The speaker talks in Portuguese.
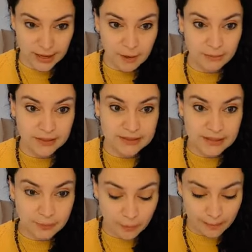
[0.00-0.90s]

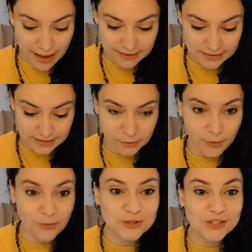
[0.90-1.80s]
Princípio básico.
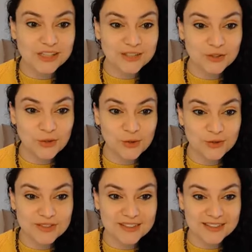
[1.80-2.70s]
Bom dia,
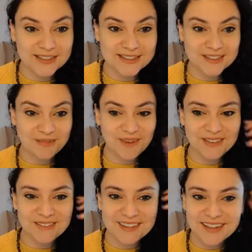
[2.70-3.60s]
Dulce, seja
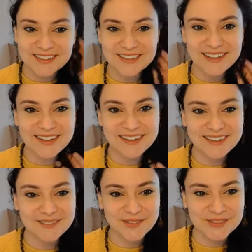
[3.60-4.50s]

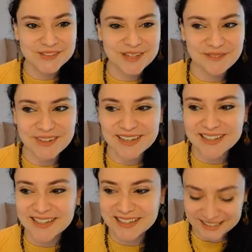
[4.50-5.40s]
bem-vinda. Bom dia,
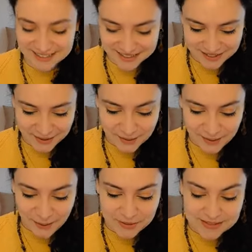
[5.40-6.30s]
Mana.
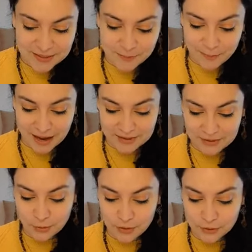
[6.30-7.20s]
Princípio
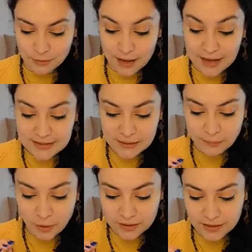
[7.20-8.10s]
básico: quanto mais
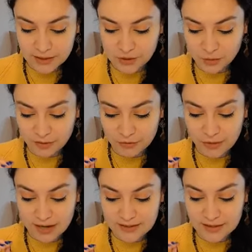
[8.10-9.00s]
importante uma
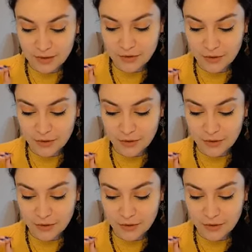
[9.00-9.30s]
vocação ou